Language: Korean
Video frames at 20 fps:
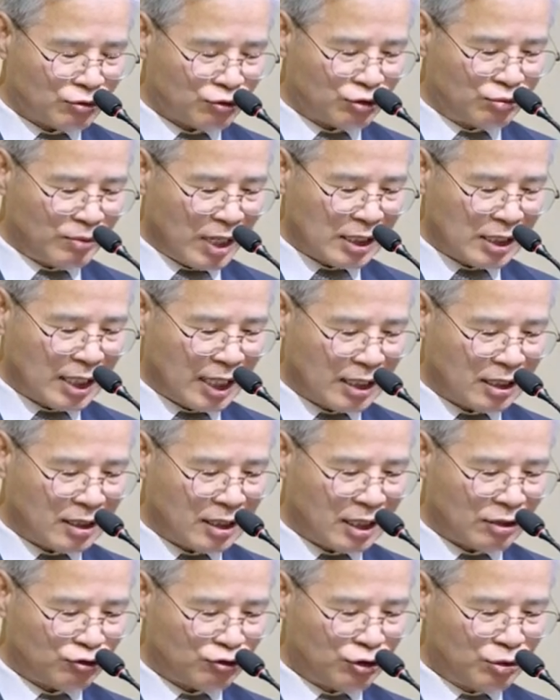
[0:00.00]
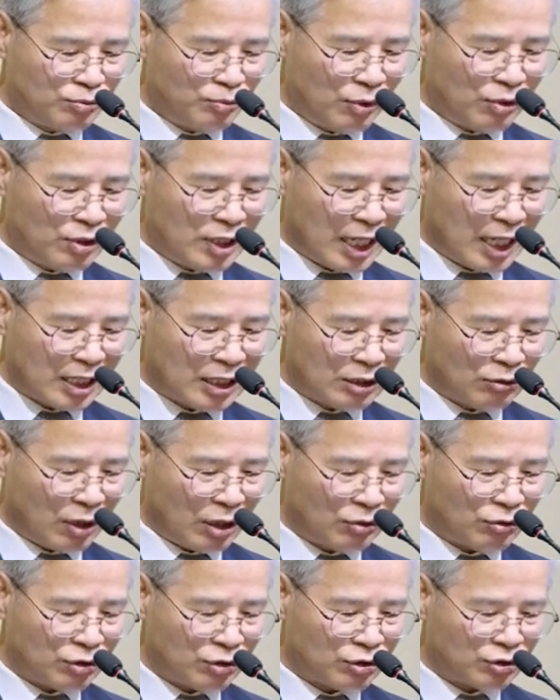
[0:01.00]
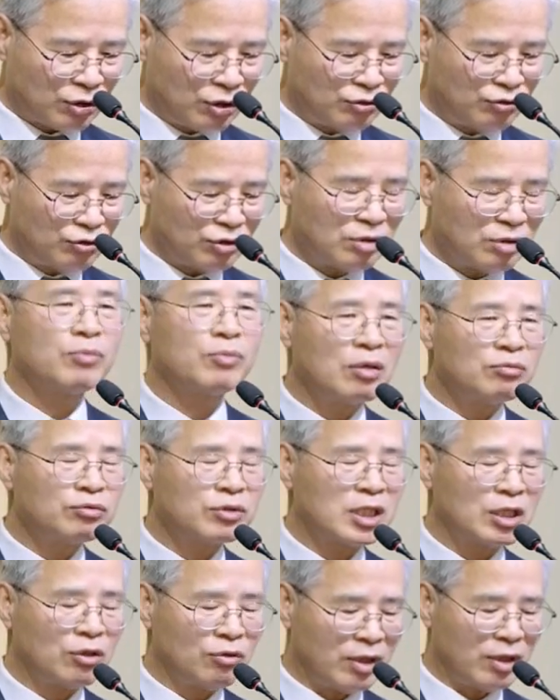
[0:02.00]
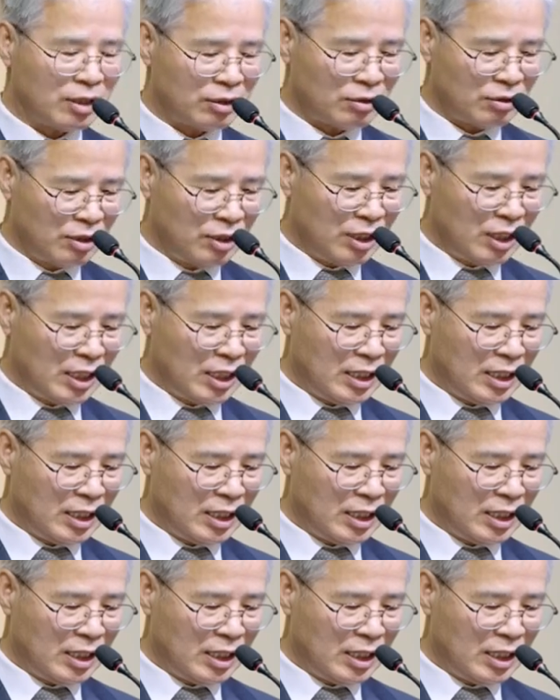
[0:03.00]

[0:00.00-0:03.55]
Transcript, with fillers: 두 말을 하는데 축복을 하기도 하고 저주를 퍼붓기도 해요.